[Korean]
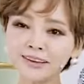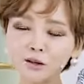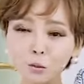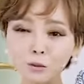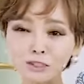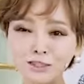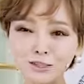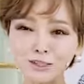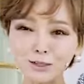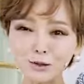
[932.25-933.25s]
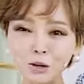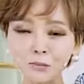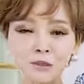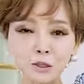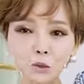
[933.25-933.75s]
이거 보신 적 있을 거예요.
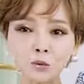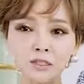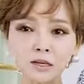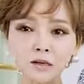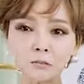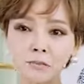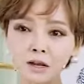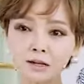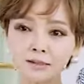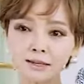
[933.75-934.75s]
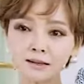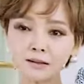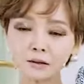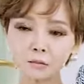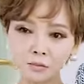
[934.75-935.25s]
초록색, 빨강색,
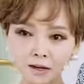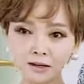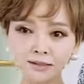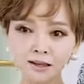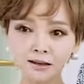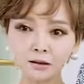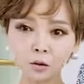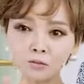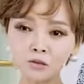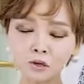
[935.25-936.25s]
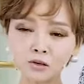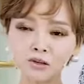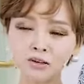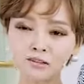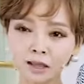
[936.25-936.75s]
파랑색, 검정,
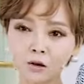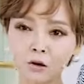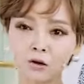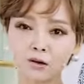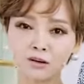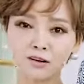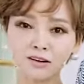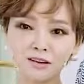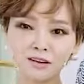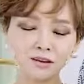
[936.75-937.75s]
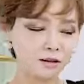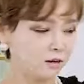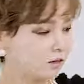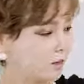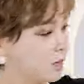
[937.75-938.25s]
네 컬러.
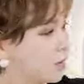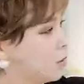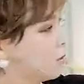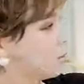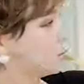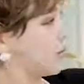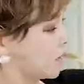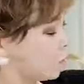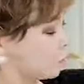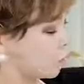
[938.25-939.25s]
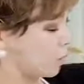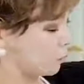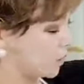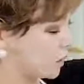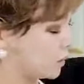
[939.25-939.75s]
얘가요 파랑으로
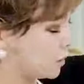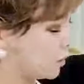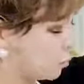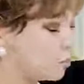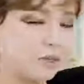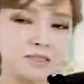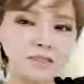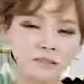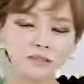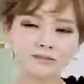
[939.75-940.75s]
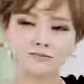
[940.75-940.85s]
나온 실크 원피스예요.